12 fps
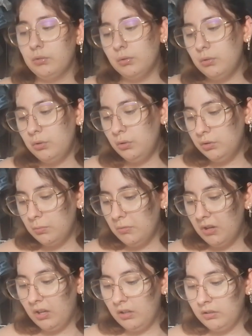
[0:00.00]
donc le
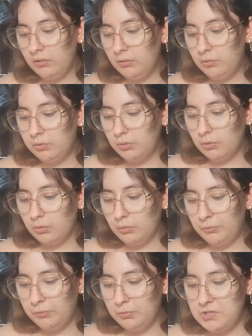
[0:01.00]
tome 1
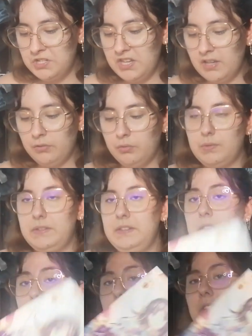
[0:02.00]
de Fuji
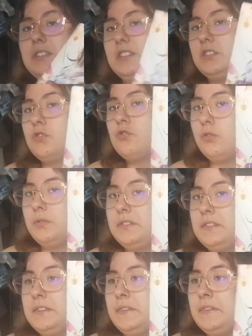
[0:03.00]
Azuki, donc qui est
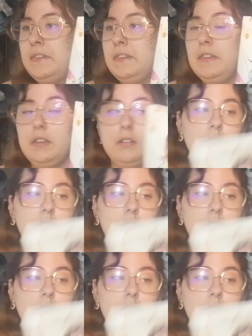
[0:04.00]
juste ici.